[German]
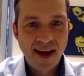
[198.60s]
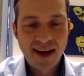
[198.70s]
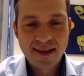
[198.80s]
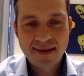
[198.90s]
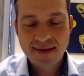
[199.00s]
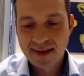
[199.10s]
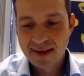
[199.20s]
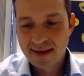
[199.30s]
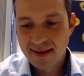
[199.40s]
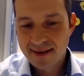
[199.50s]
als äh,
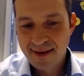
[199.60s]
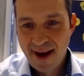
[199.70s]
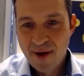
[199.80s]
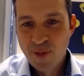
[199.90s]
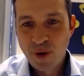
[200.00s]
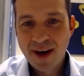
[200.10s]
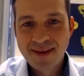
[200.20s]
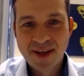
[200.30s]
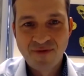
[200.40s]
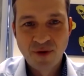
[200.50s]
äh Bürger
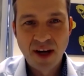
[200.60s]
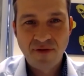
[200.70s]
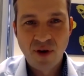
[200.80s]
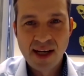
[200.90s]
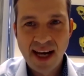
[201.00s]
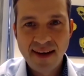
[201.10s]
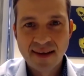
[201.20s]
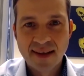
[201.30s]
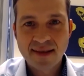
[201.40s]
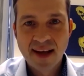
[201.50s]
dieses wundervollen
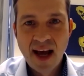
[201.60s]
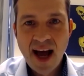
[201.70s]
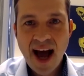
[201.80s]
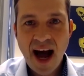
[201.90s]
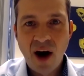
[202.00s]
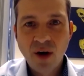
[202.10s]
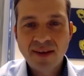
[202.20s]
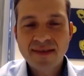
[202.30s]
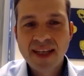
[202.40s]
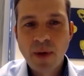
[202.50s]
Landes, auch
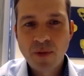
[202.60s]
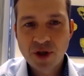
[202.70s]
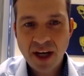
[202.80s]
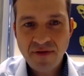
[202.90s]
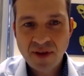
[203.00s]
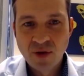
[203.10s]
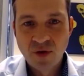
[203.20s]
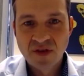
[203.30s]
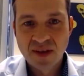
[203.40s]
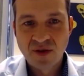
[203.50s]
das Thema
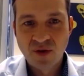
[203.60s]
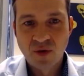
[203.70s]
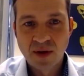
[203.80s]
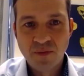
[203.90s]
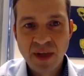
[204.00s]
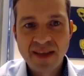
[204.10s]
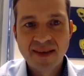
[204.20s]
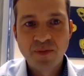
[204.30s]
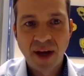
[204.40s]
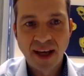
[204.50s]
Beschäftigungssicherung mit
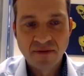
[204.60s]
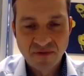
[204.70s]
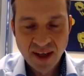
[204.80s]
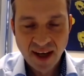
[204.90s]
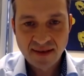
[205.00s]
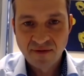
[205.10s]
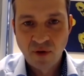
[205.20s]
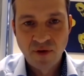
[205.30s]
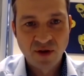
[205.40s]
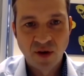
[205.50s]
sich bringen wird,
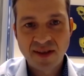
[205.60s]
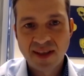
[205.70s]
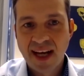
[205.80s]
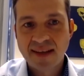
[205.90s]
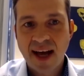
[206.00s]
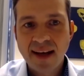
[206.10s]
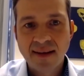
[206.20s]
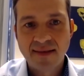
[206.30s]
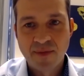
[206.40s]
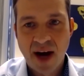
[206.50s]
wo wir sonst in ganz
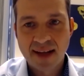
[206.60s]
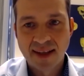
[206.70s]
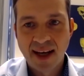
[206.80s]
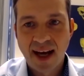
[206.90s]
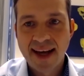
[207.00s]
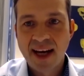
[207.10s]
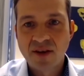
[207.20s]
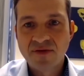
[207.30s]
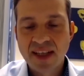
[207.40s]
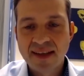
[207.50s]
andere Thematiken
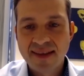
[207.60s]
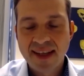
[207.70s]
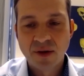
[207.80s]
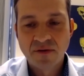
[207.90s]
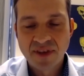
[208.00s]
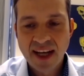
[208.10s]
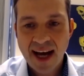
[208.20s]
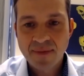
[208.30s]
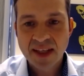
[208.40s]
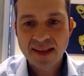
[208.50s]
reinlaufen, die ich sehe. Und wir
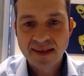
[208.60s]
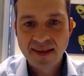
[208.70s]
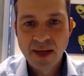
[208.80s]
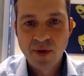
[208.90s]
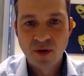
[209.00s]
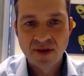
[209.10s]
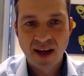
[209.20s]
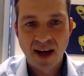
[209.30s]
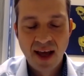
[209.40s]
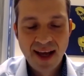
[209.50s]
haben das Ziel mit
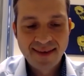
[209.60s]
unserer